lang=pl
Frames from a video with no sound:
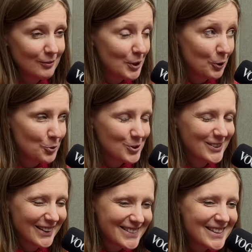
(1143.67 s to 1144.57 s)
niektórzy z
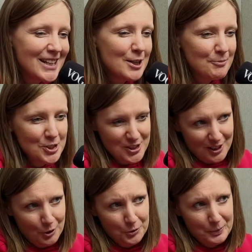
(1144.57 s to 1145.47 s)
nas, mieć
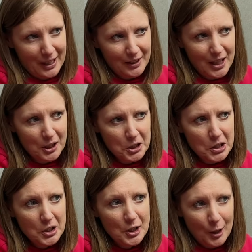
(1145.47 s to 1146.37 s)
ten lot ptaka
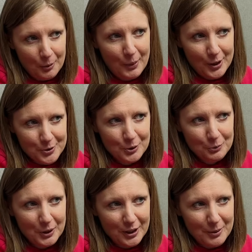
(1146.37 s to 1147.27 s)
i jego bardzo
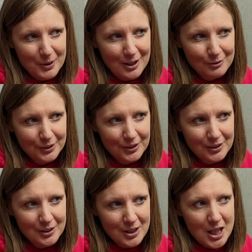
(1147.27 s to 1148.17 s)
lubię, naprawdę.
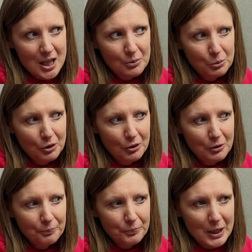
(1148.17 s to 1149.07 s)
Mhm.
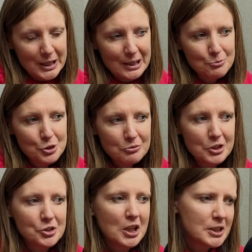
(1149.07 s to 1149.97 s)
Bo pamiętam, że
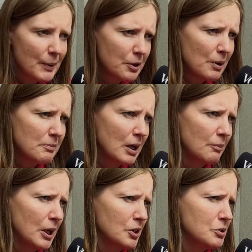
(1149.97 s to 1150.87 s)
wiesz, jak zmarła
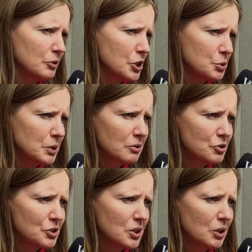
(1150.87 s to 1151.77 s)
mama, jak się wydarzyły te
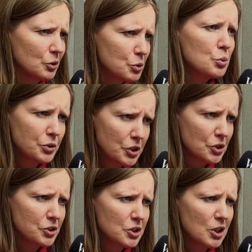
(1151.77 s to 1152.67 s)
wszystkie no, trudne
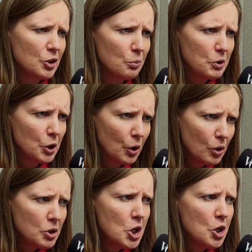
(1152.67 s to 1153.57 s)
rzeczy, te
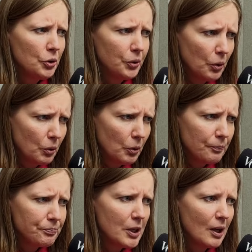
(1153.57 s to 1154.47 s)
domino, to
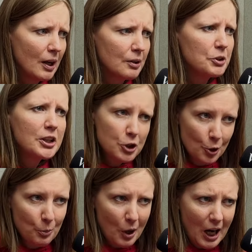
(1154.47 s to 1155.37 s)
ja nie
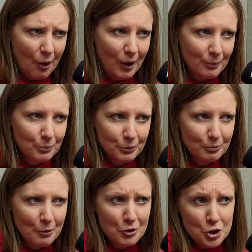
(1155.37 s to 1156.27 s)
tylko płakałam,
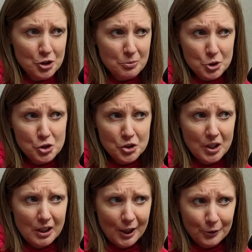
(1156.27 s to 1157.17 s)
mam wrażenie, przez
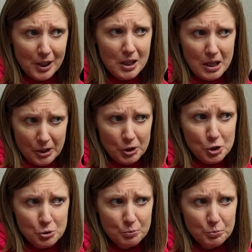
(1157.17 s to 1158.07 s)
4 lata, ale
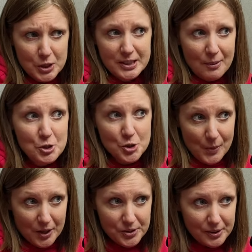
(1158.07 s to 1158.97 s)
też przestałam się
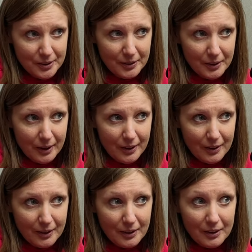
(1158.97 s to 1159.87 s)
śmiać. Mhm.